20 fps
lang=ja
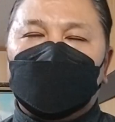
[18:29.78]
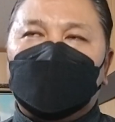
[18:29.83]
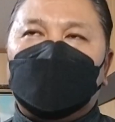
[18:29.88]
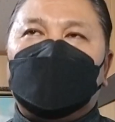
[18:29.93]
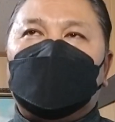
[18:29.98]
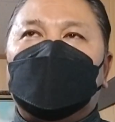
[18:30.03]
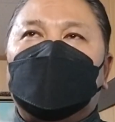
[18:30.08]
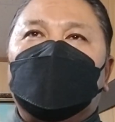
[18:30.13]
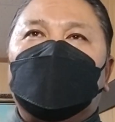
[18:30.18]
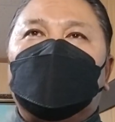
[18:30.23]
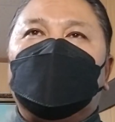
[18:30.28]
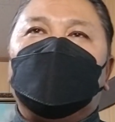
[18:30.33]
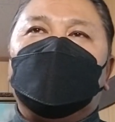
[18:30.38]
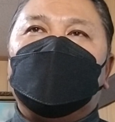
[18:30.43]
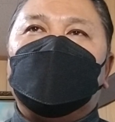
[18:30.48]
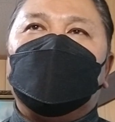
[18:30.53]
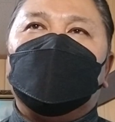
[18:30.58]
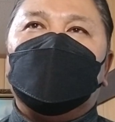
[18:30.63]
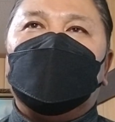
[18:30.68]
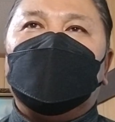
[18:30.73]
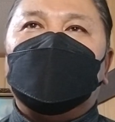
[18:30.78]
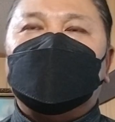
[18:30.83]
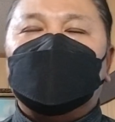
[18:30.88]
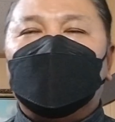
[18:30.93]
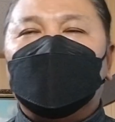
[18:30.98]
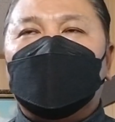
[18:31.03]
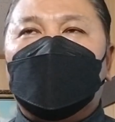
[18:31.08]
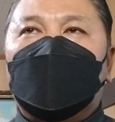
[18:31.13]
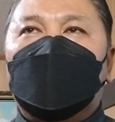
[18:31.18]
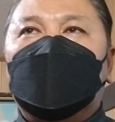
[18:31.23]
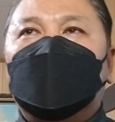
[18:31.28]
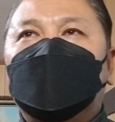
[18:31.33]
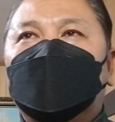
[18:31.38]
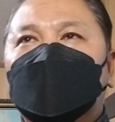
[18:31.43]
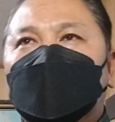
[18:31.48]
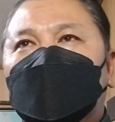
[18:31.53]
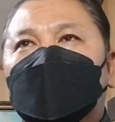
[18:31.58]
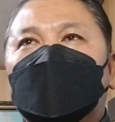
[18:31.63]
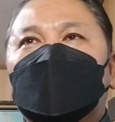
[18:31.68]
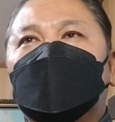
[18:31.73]
あそれから、えー、その
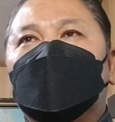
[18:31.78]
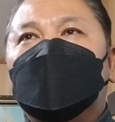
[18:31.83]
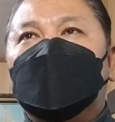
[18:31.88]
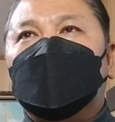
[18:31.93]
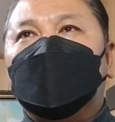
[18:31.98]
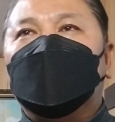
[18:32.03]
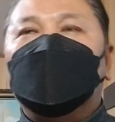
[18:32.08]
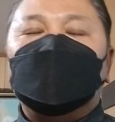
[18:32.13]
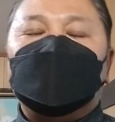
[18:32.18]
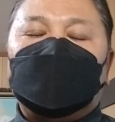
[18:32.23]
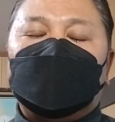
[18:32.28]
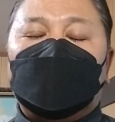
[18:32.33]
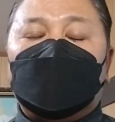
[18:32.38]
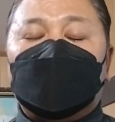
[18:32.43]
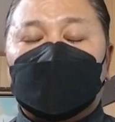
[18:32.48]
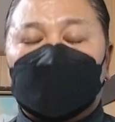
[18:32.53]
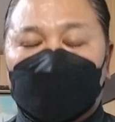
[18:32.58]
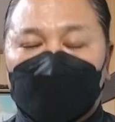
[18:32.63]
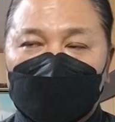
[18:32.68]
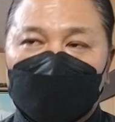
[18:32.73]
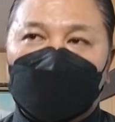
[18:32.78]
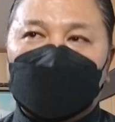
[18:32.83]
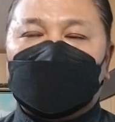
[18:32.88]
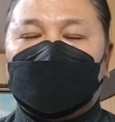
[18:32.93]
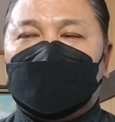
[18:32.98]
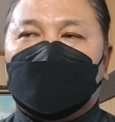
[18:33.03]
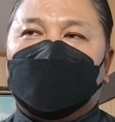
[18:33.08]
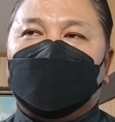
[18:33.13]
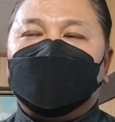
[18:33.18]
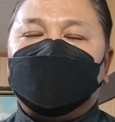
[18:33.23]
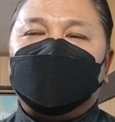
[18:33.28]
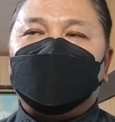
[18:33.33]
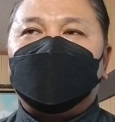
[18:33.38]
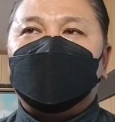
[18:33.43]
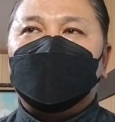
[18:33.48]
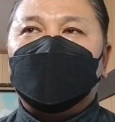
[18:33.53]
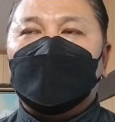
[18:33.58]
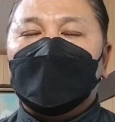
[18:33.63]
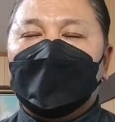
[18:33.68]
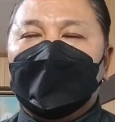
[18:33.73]
ヤードに荷物がつきました
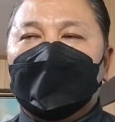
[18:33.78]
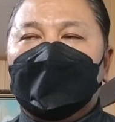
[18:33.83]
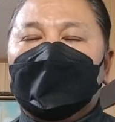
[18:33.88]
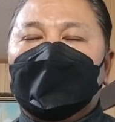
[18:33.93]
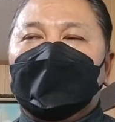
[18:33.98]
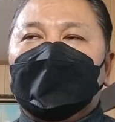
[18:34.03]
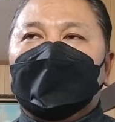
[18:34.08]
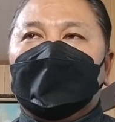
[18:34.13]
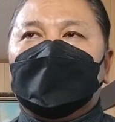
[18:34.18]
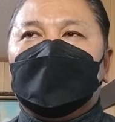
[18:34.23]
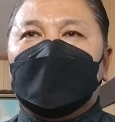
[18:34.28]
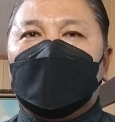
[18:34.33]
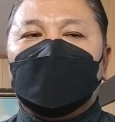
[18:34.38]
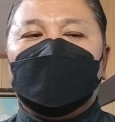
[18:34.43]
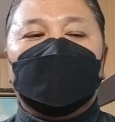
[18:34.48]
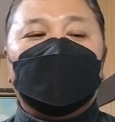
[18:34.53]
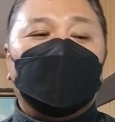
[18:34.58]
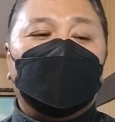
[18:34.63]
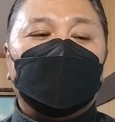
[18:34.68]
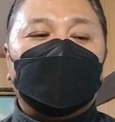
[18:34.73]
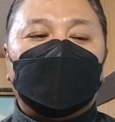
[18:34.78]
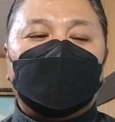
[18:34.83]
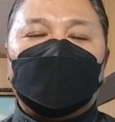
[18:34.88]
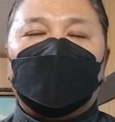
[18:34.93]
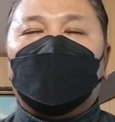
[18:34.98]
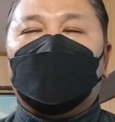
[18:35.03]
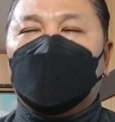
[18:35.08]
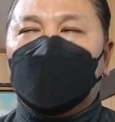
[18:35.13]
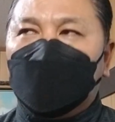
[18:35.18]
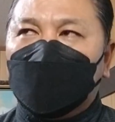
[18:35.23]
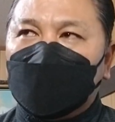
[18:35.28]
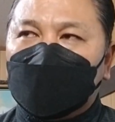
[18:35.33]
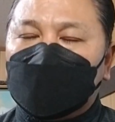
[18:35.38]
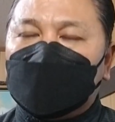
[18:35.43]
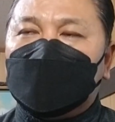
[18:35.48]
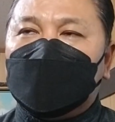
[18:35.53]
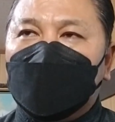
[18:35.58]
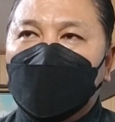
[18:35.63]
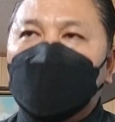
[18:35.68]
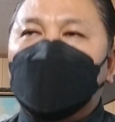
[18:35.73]
で荷物を下ろ
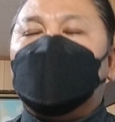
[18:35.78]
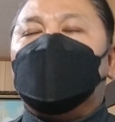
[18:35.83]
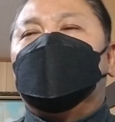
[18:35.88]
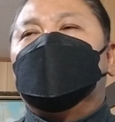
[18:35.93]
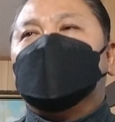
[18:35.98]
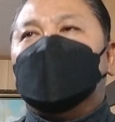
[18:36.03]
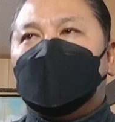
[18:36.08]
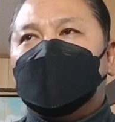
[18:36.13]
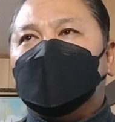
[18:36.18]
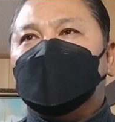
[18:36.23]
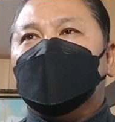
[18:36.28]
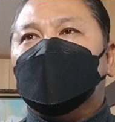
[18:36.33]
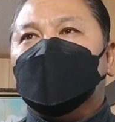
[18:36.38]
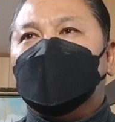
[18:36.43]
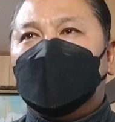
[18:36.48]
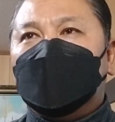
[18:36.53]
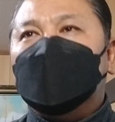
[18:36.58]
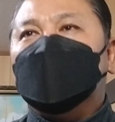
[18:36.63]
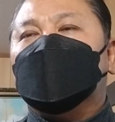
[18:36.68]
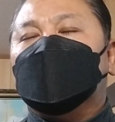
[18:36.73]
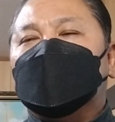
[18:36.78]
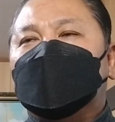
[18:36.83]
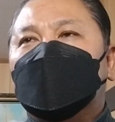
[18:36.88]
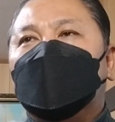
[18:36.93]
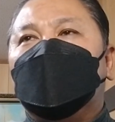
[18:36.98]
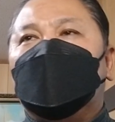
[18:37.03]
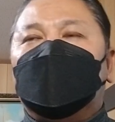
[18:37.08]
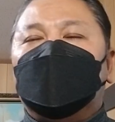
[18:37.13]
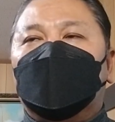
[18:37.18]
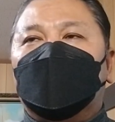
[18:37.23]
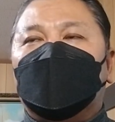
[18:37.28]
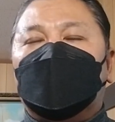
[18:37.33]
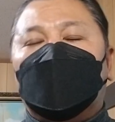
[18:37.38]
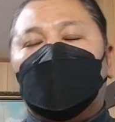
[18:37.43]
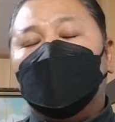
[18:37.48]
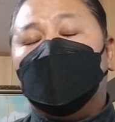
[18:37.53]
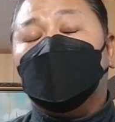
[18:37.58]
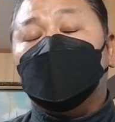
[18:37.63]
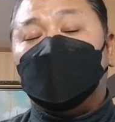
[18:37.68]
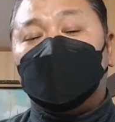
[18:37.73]
して社長にさああのお
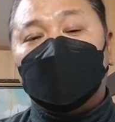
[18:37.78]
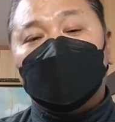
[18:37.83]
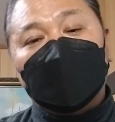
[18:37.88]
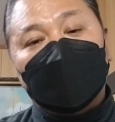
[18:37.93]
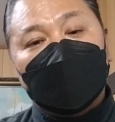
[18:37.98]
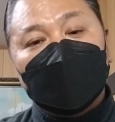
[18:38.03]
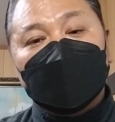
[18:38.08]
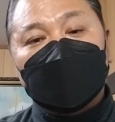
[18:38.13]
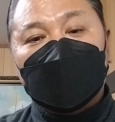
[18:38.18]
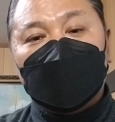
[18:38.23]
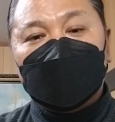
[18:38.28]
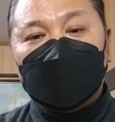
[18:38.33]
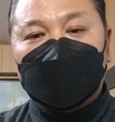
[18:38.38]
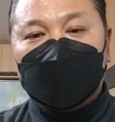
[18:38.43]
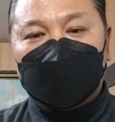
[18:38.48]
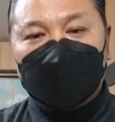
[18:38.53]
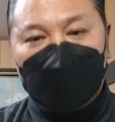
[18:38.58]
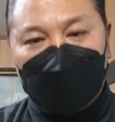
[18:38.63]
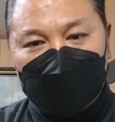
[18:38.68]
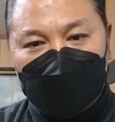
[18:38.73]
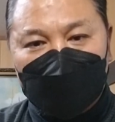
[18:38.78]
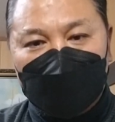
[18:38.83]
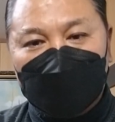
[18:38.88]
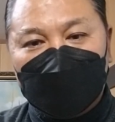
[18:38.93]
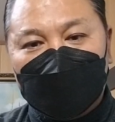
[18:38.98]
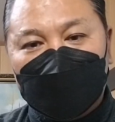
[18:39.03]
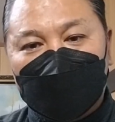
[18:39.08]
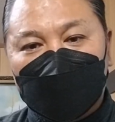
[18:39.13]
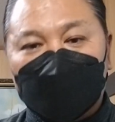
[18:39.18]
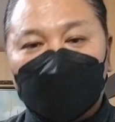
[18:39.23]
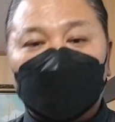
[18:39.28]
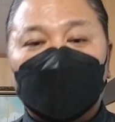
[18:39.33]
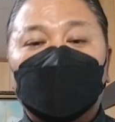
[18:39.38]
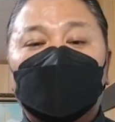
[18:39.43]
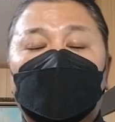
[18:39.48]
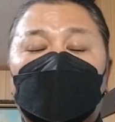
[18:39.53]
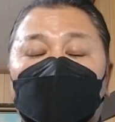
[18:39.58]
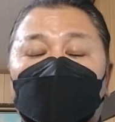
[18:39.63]
金を集金させてくださいってこと